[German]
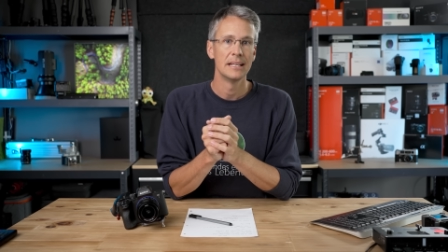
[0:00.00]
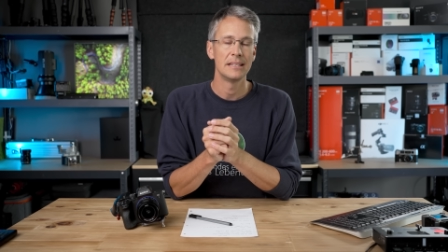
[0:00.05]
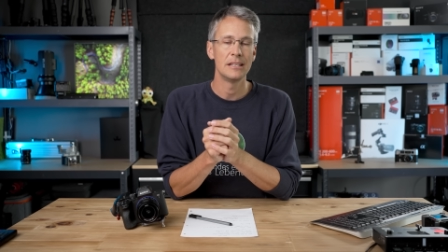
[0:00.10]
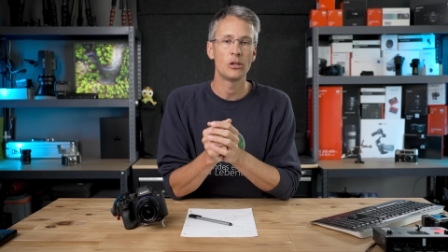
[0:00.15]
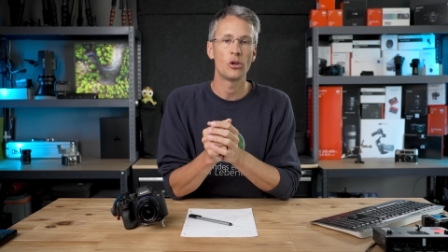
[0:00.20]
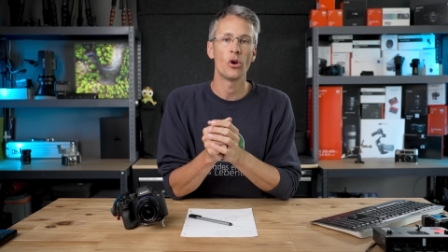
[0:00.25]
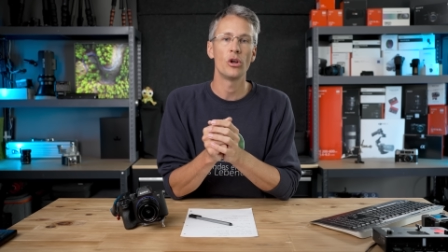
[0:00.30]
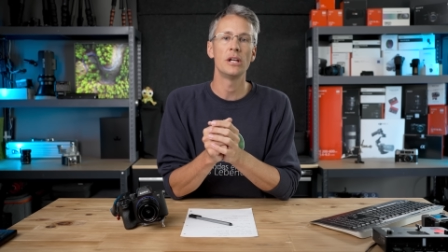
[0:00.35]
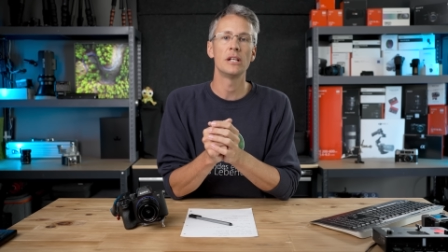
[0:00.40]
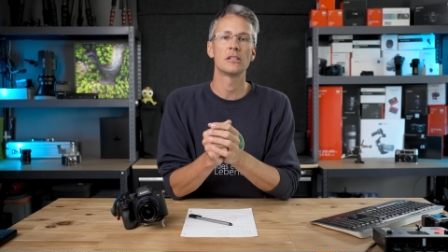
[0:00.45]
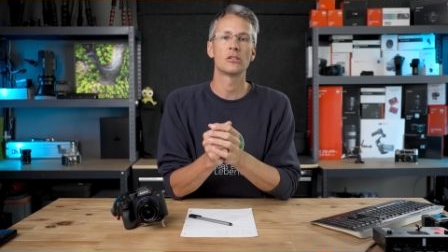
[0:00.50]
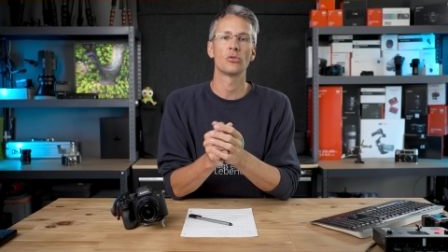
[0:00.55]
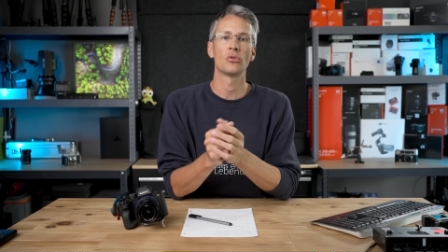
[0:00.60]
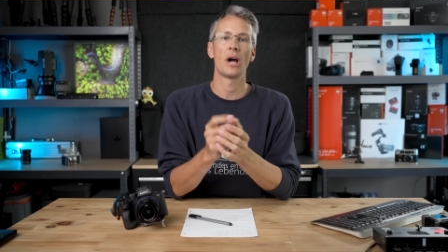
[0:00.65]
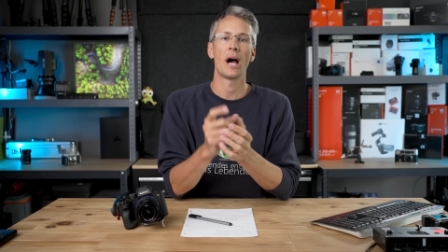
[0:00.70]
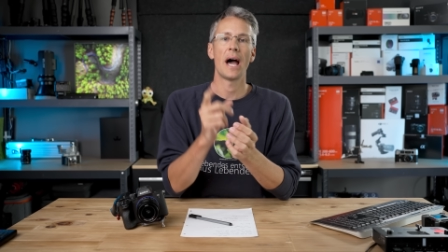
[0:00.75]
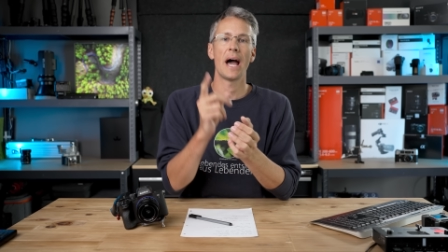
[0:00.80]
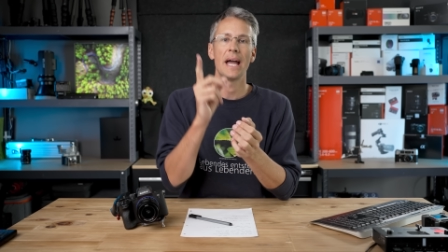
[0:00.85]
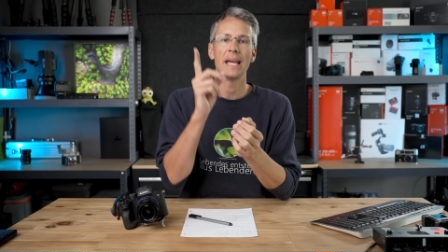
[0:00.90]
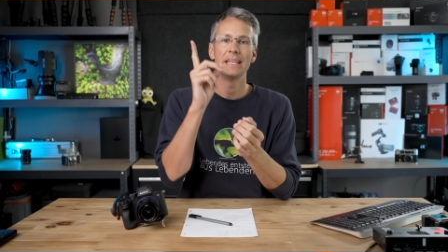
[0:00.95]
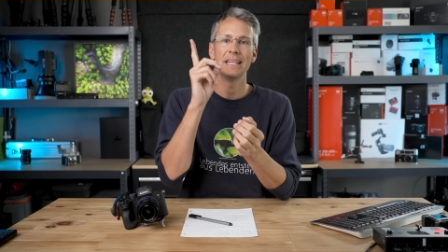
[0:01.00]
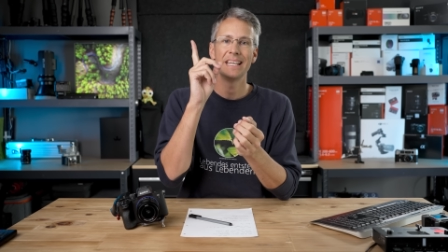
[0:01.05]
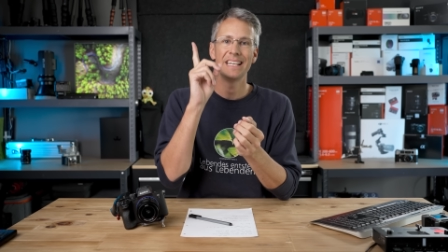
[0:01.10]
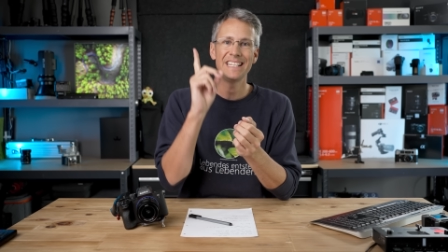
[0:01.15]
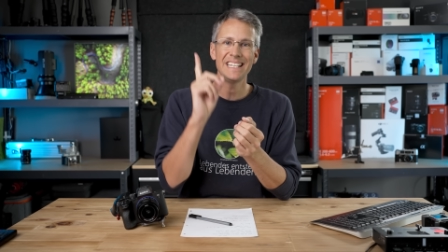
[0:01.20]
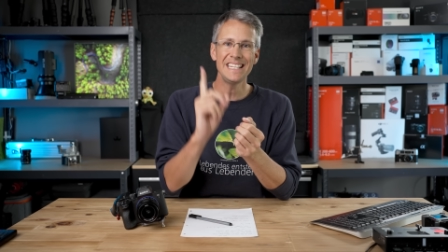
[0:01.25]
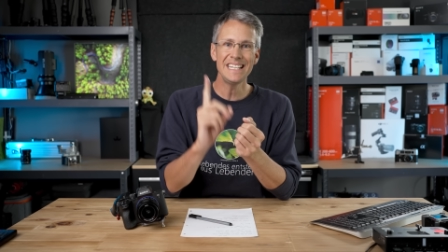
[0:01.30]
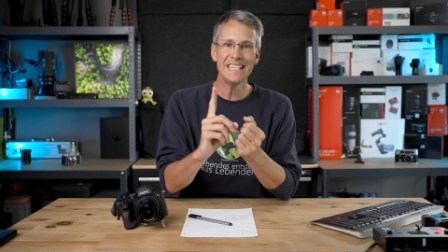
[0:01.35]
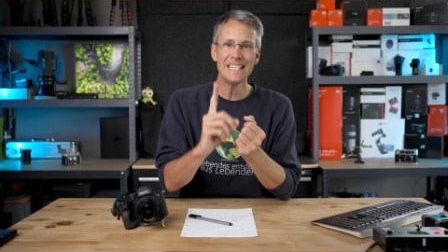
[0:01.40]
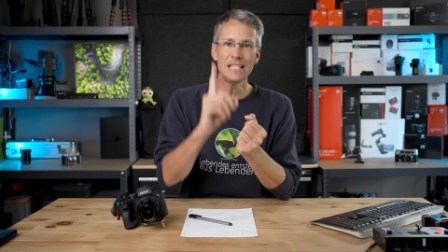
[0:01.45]
Die können sogar eine
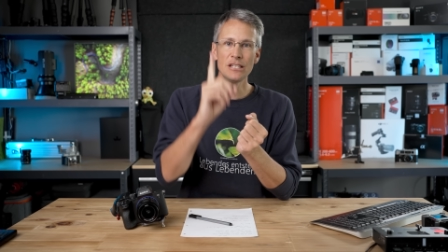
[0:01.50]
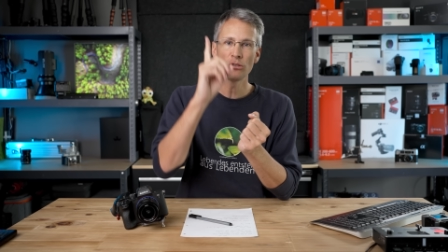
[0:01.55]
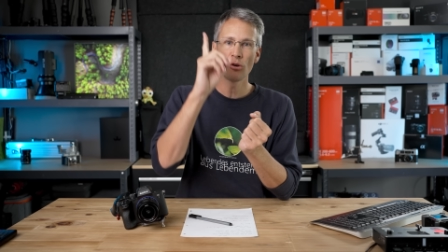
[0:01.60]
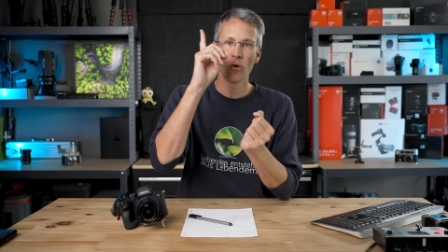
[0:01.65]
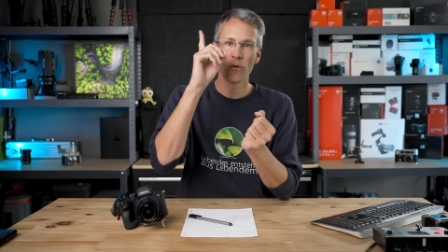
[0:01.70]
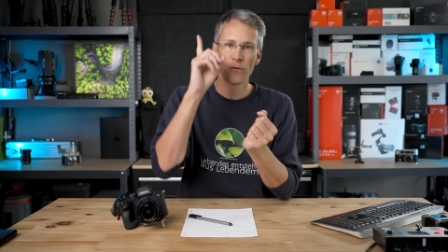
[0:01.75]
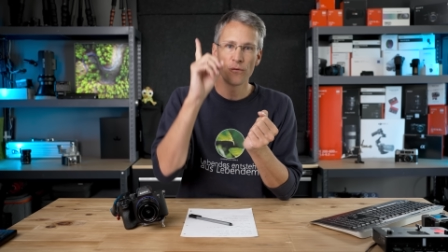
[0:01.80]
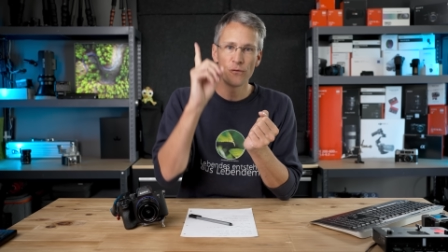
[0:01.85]
ISO